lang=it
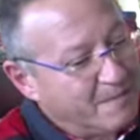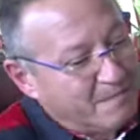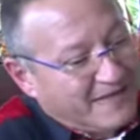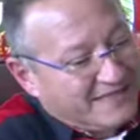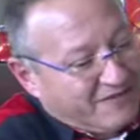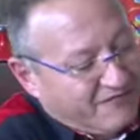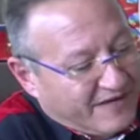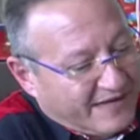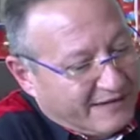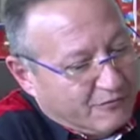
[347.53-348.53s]
ma si
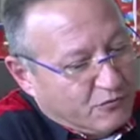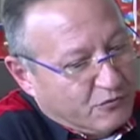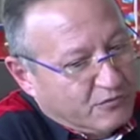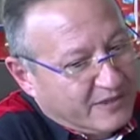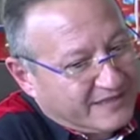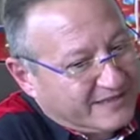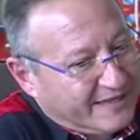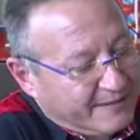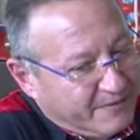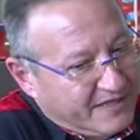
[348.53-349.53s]
fa una
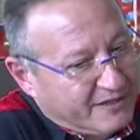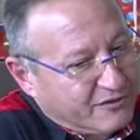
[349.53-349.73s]
terapia